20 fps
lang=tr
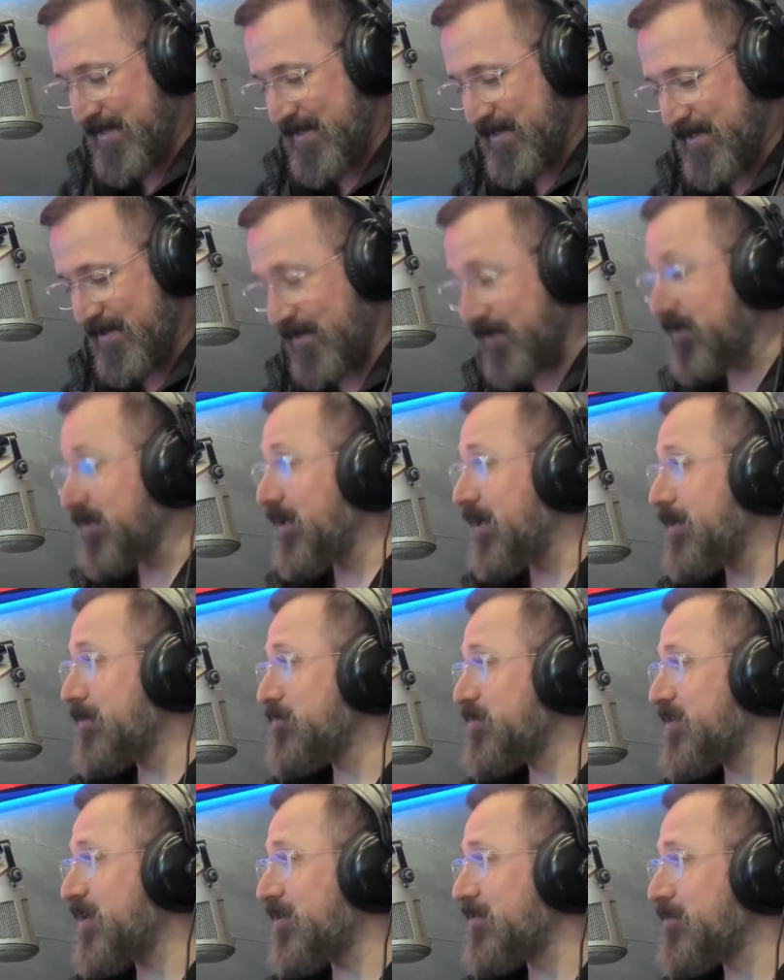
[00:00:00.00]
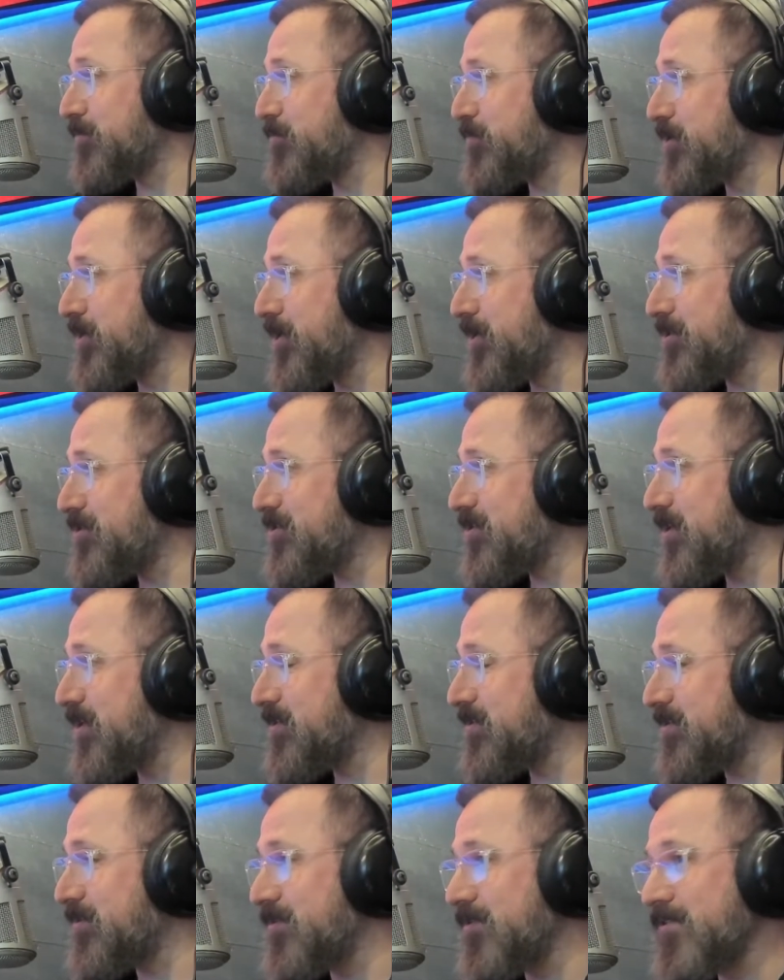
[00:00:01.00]
Allah'ım sadrımı
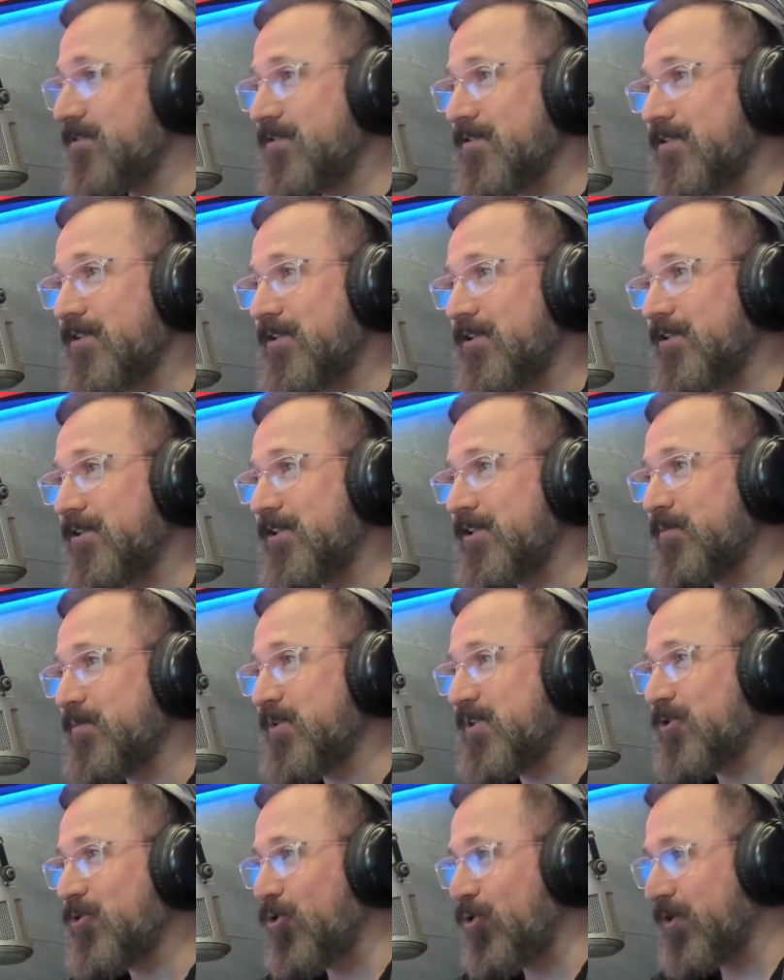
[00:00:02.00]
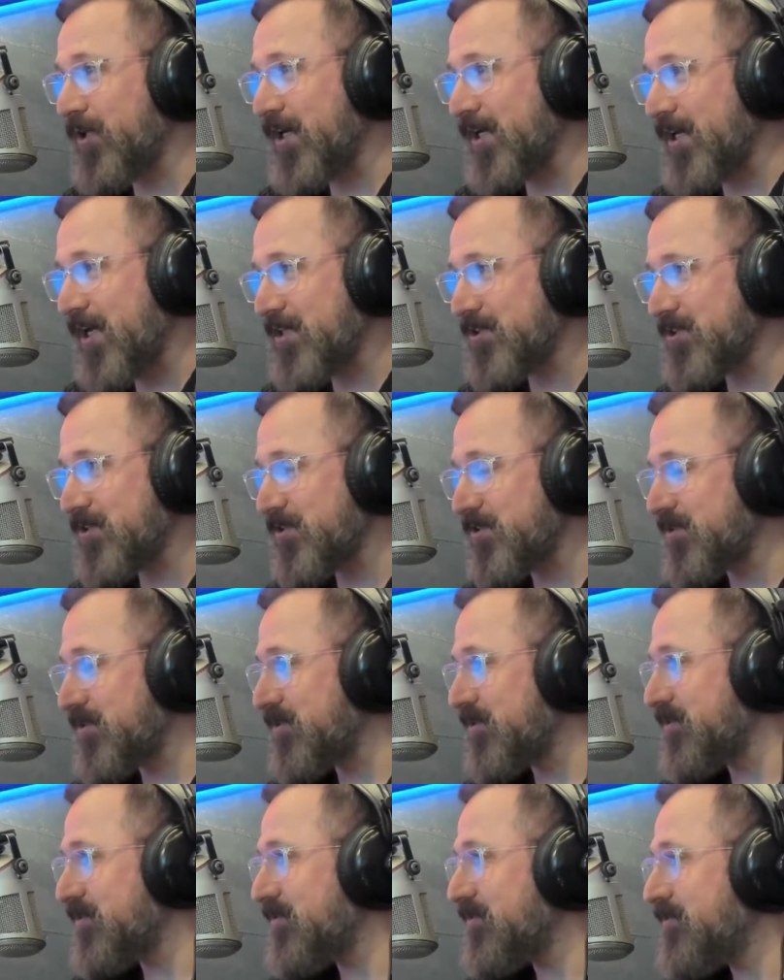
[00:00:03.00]
genişletsin, işimi
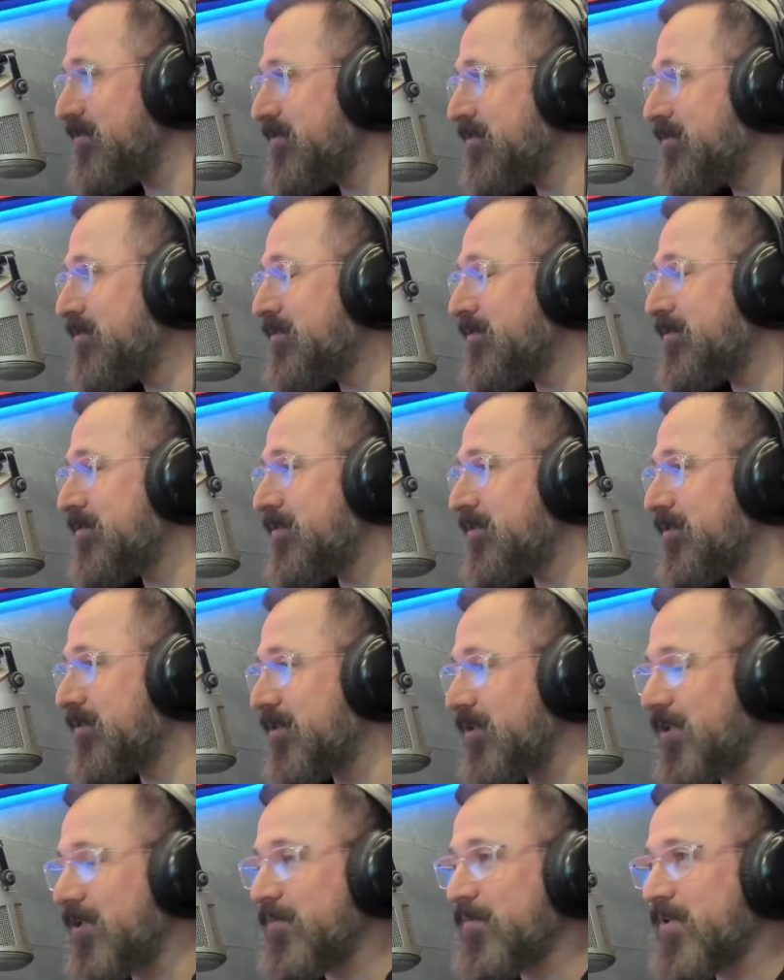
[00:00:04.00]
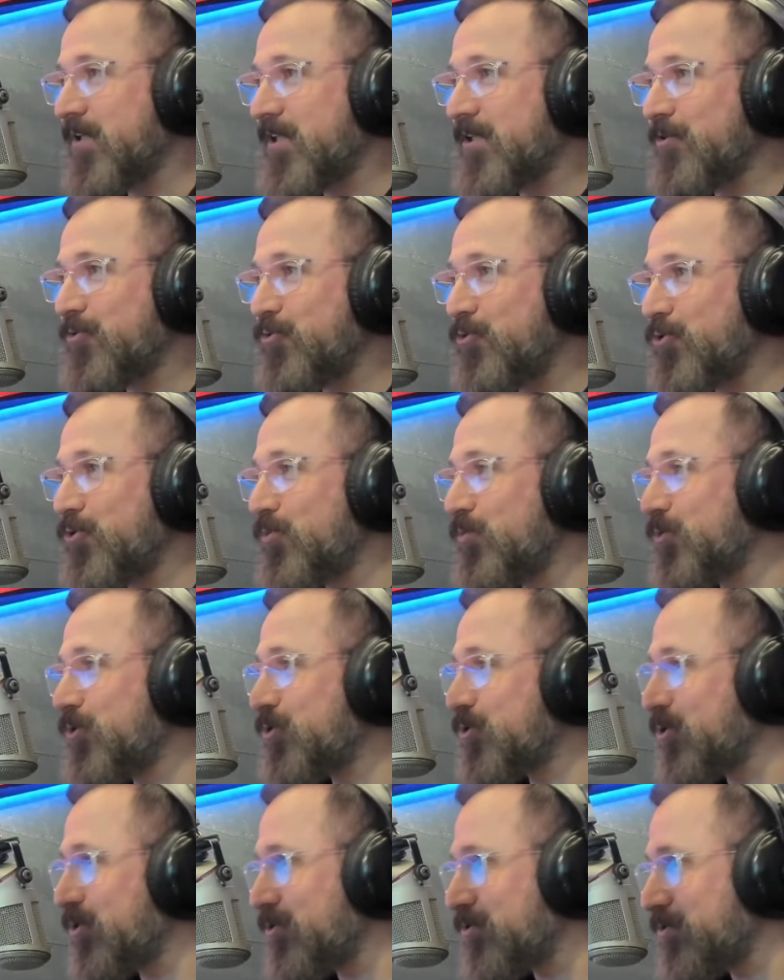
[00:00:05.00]
kolaylaştırsın, dilimdeki düğümü
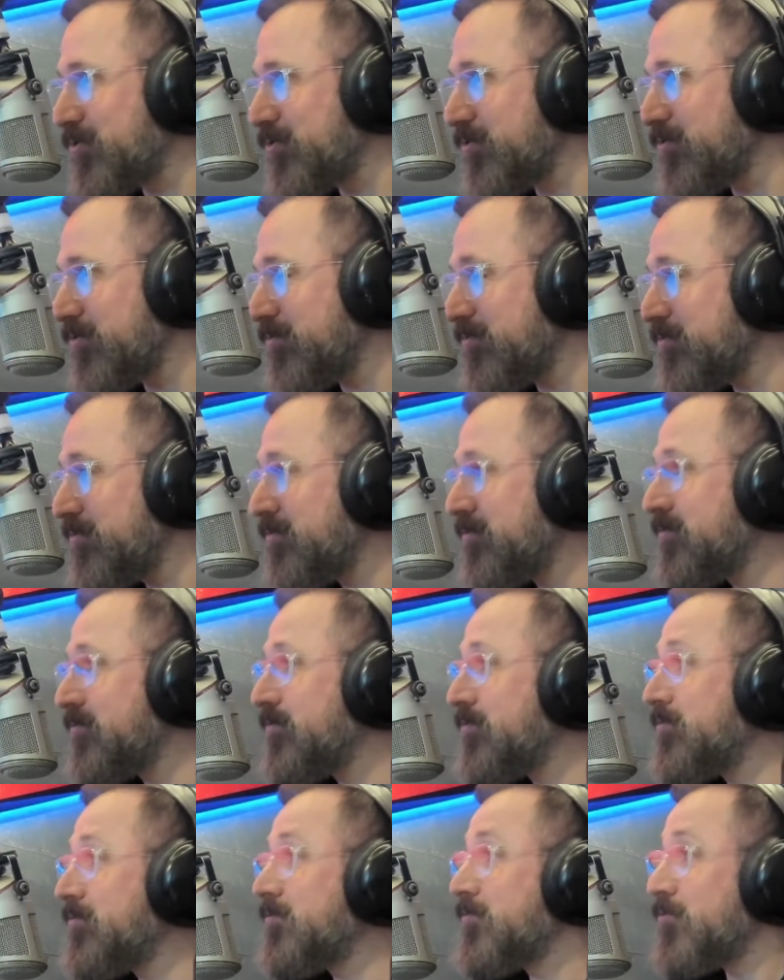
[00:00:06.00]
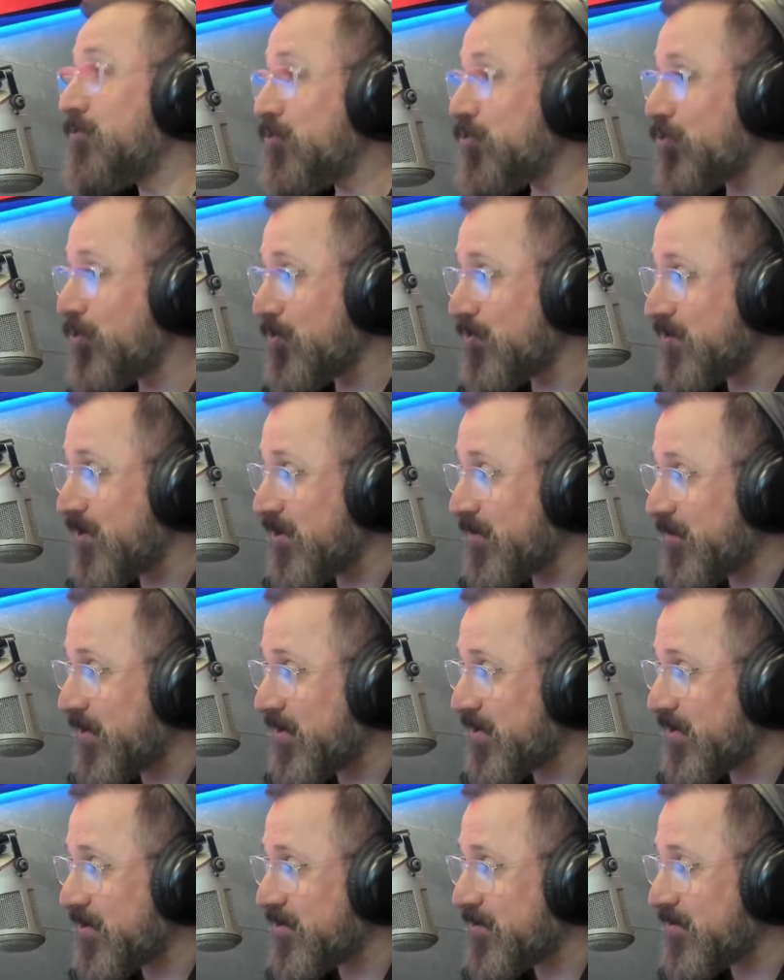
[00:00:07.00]
çözsün, sözlerim
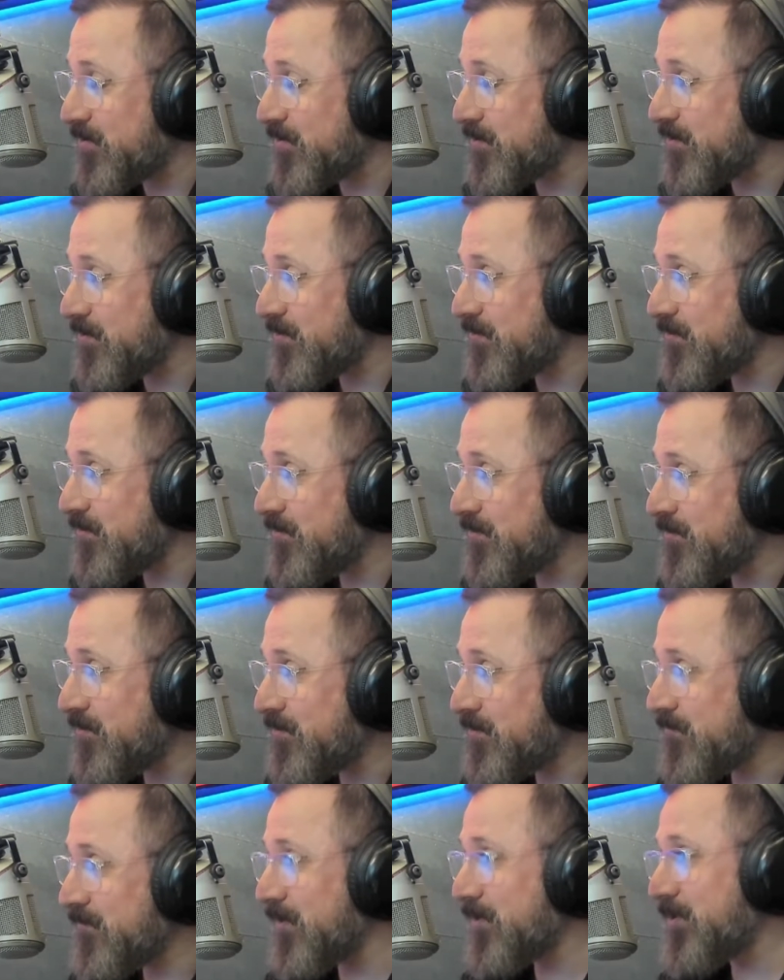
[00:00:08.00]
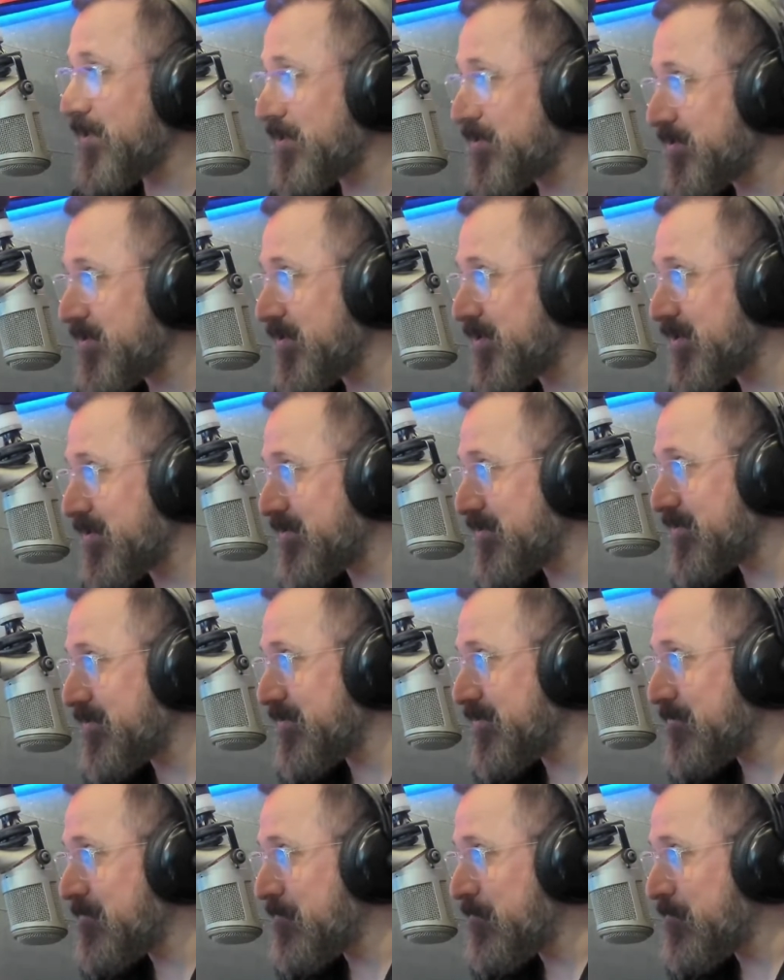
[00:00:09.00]
anlaşılsın ve tesir etsin.